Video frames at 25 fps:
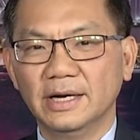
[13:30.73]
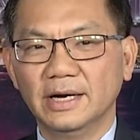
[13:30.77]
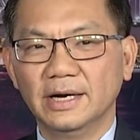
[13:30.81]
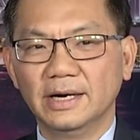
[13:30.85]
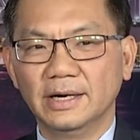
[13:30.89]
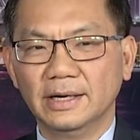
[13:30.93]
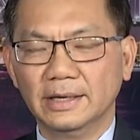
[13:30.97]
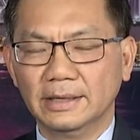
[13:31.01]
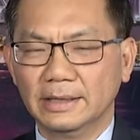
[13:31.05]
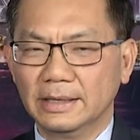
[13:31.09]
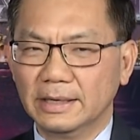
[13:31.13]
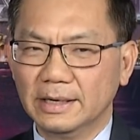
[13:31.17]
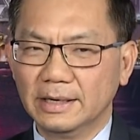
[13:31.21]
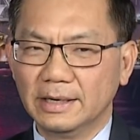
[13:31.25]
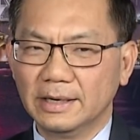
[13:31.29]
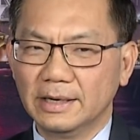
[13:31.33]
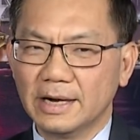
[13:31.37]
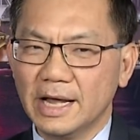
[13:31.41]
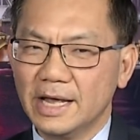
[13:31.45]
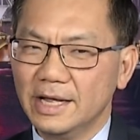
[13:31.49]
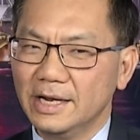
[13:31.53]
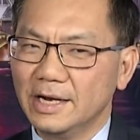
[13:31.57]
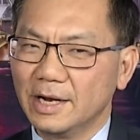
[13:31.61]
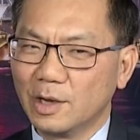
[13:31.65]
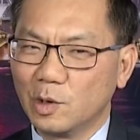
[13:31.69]
À,
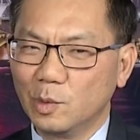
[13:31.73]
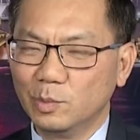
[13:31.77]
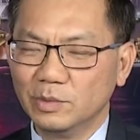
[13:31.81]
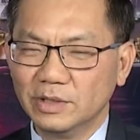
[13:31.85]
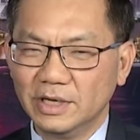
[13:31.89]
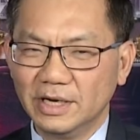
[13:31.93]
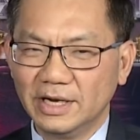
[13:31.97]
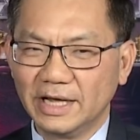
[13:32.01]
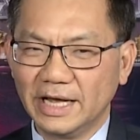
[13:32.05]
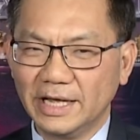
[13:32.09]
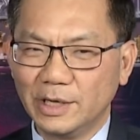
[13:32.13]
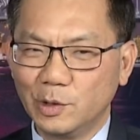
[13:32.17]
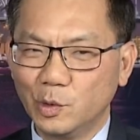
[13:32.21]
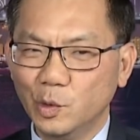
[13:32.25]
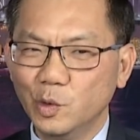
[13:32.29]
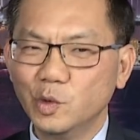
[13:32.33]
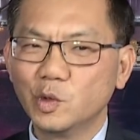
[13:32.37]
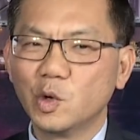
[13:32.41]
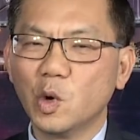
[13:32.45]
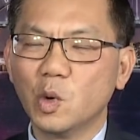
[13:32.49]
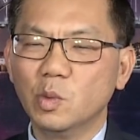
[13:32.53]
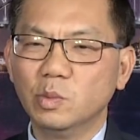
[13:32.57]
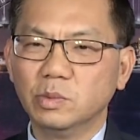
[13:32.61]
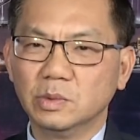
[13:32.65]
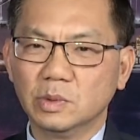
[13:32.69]
đây là cũng như là ngày cuối
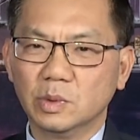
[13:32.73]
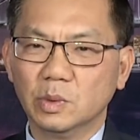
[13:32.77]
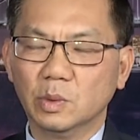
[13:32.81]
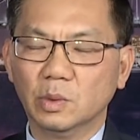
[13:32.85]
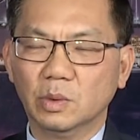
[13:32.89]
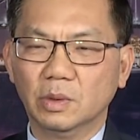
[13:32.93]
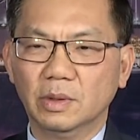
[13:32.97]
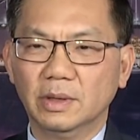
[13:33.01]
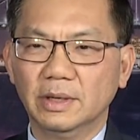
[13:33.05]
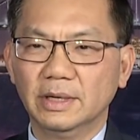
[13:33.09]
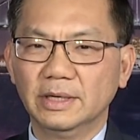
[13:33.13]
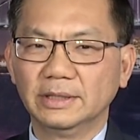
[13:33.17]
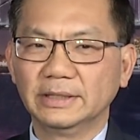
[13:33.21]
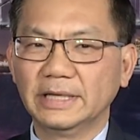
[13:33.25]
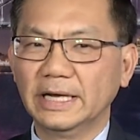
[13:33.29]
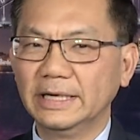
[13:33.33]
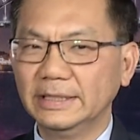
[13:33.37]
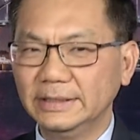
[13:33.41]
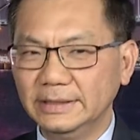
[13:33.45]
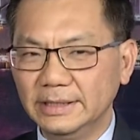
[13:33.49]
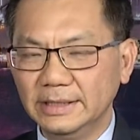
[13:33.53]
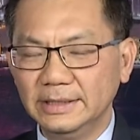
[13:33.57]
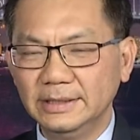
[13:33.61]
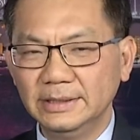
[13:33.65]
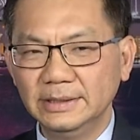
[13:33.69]
cùng của
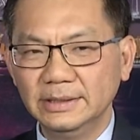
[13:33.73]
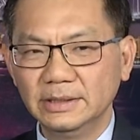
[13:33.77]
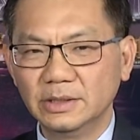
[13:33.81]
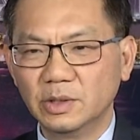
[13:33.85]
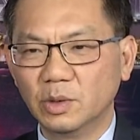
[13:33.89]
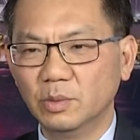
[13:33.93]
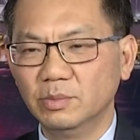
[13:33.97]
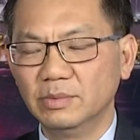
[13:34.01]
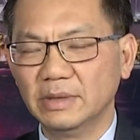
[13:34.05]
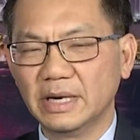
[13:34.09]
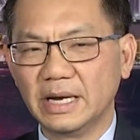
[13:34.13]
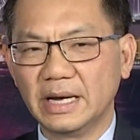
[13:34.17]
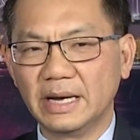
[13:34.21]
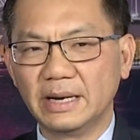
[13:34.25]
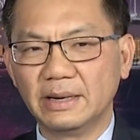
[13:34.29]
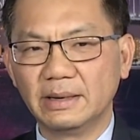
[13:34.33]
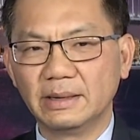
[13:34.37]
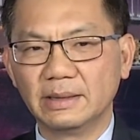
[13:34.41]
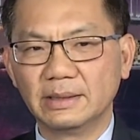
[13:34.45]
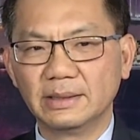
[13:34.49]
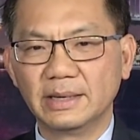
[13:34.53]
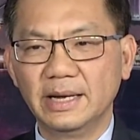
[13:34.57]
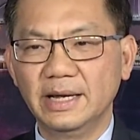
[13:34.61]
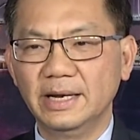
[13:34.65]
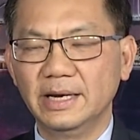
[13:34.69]
tháng 9 cũng là
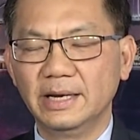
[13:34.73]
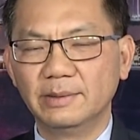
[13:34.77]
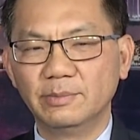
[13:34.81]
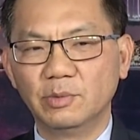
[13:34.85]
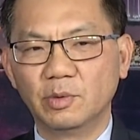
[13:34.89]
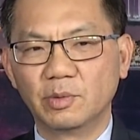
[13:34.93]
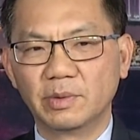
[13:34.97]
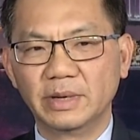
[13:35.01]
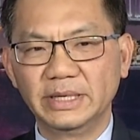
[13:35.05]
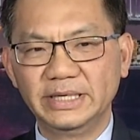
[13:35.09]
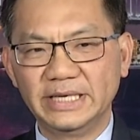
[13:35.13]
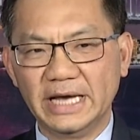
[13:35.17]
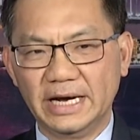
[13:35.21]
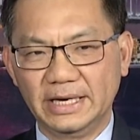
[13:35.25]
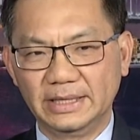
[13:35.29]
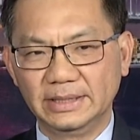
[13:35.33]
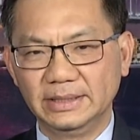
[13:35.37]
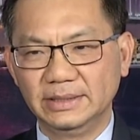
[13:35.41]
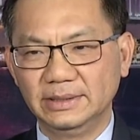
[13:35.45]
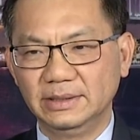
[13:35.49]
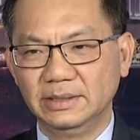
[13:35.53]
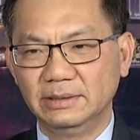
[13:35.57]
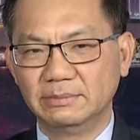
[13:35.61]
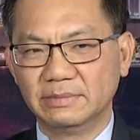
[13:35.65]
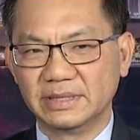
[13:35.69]
đây là một cái chặng
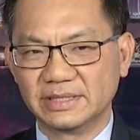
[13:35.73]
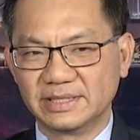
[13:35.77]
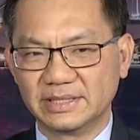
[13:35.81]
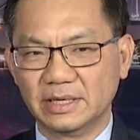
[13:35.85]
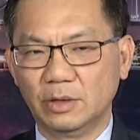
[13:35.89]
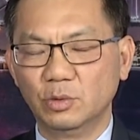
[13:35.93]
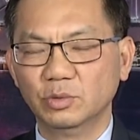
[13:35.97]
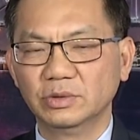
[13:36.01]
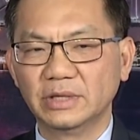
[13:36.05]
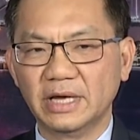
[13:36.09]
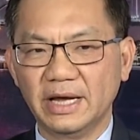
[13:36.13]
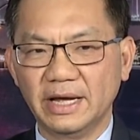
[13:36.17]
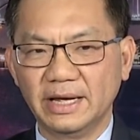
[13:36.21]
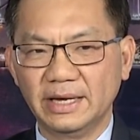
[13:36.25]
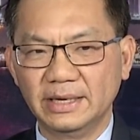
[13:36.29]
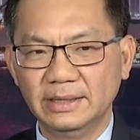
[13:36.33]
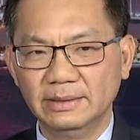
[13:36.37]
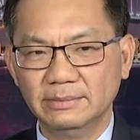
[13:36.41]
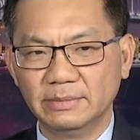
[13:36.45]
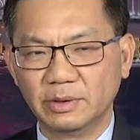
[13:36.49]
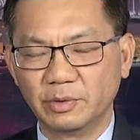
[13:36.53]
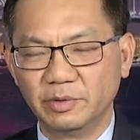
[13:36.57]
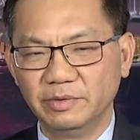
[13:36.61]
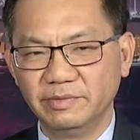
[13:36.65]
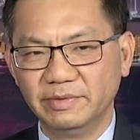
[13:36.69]
đường mà 6 tháng
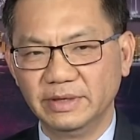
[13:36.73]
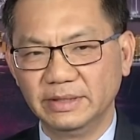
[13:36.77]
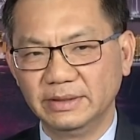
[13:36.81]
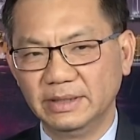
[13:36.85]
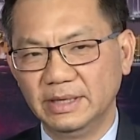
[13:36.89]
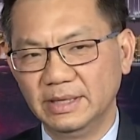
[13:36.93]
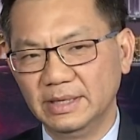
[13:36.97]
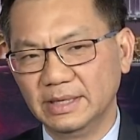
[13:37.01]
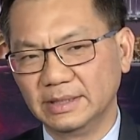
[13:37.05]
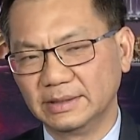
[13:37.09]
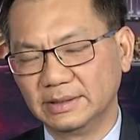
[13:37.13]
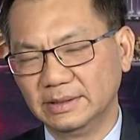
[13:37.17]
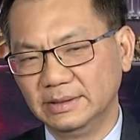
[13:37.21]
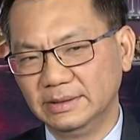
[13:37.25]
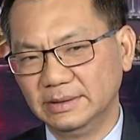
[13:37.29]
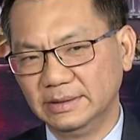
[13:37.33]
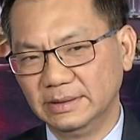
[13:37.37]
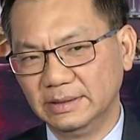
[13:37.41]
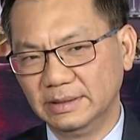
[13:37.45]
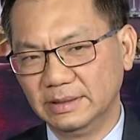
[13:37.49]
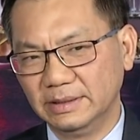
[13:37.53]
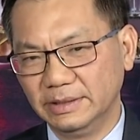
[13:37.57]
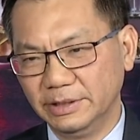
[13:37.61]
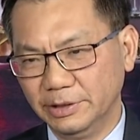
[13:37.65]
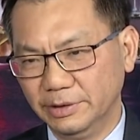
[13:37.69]
mà quý vị biết là
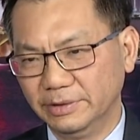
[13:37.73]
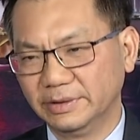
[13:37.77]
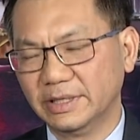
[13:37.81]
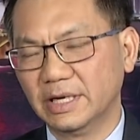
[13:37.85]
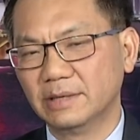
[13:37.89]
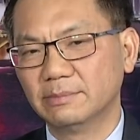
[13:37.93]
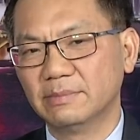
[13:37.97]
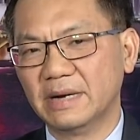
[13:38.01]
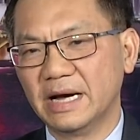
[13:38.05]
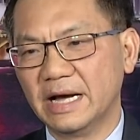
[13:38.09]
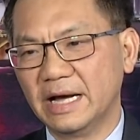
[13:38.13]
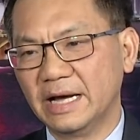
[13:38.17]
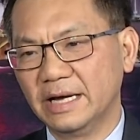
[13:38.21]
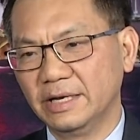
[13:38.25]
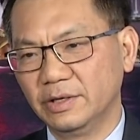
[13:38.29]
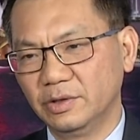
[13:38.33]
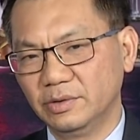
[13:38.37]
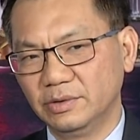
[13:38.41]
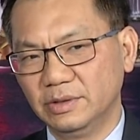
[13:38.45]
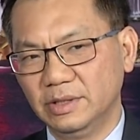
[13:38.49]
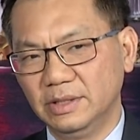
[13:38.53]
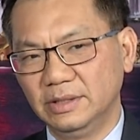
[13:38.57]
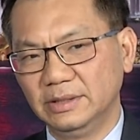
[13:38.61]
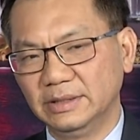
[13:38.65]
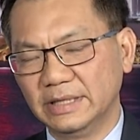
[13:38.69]
từ giữa tháng 3
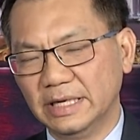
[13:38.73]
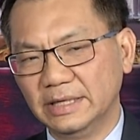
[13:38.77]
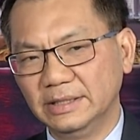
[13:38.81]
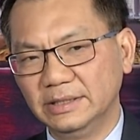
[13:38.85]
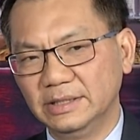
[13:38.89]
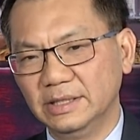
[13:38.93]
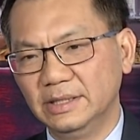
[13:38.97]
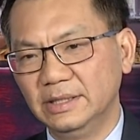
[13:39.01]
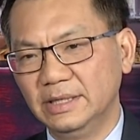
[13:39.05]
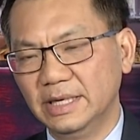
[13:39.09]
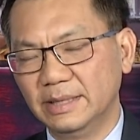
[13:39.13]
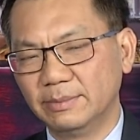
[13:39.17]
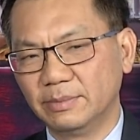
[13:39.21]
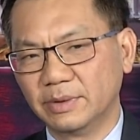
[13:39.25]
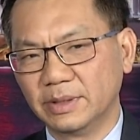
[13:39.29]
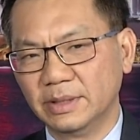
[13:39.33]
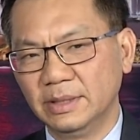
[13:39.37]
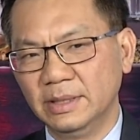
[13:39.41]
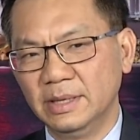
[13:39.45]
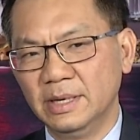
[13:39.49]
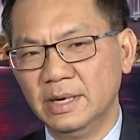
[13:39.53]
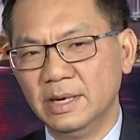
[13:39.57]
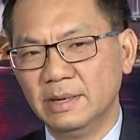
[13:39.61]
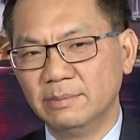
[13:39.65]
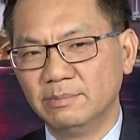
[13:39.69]
cho đến tháng 9 là một
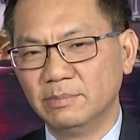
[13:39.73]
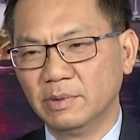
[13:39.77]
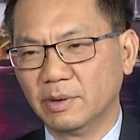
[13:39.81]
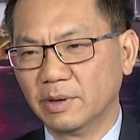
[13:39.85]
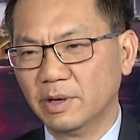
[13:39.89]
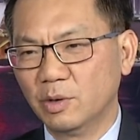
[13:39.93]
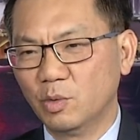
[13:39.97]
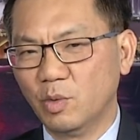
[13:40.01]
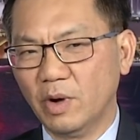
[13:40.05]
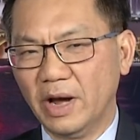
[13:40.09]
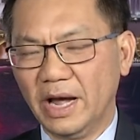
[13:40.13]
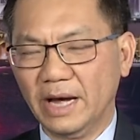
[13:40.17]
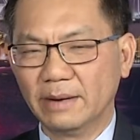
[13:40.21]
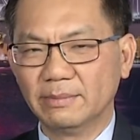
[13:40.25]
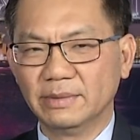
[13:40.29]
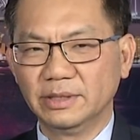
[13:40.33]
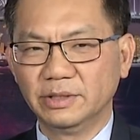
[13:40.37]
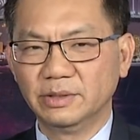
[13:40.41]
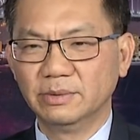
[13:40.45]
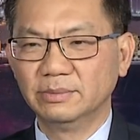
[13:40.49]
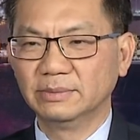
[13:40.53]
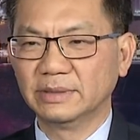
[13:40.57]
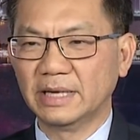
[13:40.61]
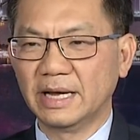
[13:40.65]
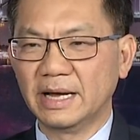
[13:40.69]
cái một cái khoảng mà
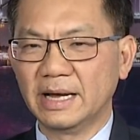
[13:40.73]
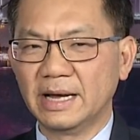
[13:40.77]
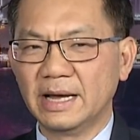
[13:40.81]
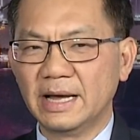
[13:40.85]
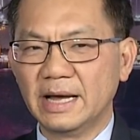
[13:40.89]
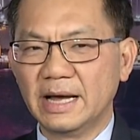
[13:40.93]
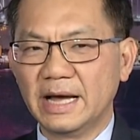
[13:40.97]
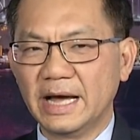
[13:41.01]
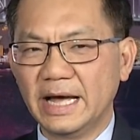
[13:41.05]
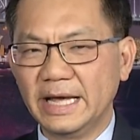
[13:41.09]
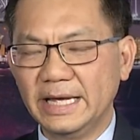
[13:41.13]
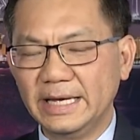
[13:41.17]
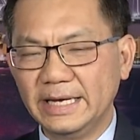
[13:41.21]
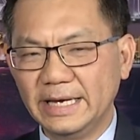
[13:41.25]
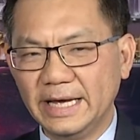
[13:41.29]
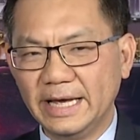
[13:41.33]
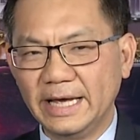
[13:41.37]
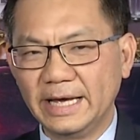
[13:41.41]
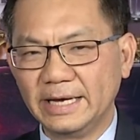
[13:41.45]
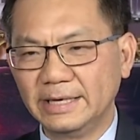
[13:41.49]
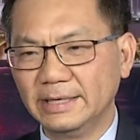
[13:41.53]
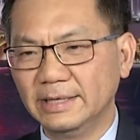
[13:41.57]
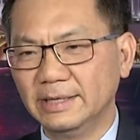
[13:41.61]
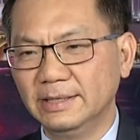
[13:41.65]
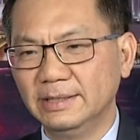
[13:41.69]
chúng ta hay
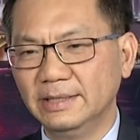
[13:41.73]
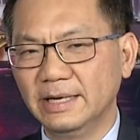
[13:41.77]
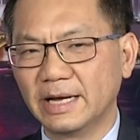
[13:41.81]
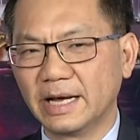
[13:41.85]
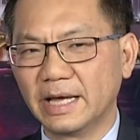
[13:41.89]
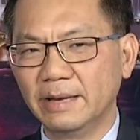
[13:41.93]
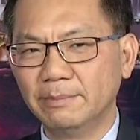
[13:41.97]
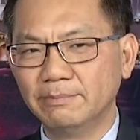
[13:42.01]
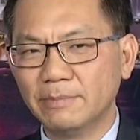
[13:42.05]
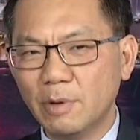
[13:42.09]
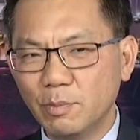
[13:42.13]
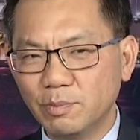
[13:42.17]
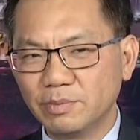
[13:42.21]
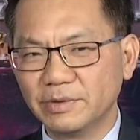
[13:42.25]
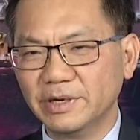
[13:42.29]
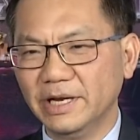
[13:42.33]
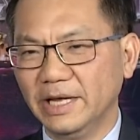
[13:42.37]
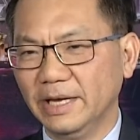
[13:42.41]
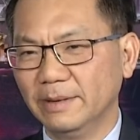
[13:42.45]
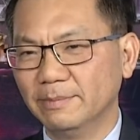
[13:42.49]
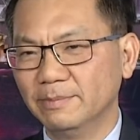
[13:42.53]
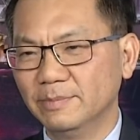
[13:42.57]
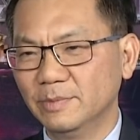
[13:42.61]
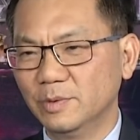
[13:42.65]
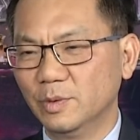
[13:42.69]
nghe đến là cái mốc
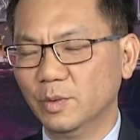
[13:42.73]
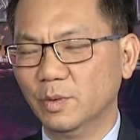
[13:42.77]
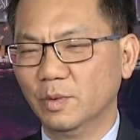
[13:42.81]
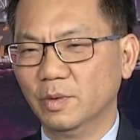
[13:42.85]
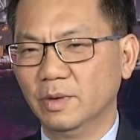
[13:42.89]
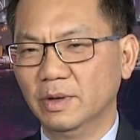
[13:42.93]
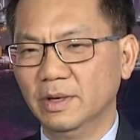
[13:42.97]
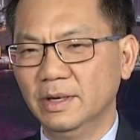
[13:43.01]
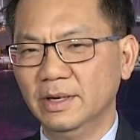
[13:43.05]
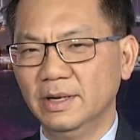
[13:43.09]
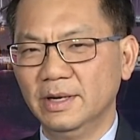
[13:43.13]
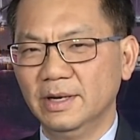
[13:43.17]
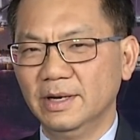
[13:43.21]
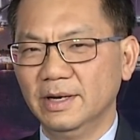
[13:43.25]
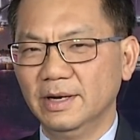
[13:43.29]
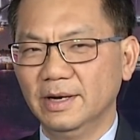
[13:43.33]
điểm của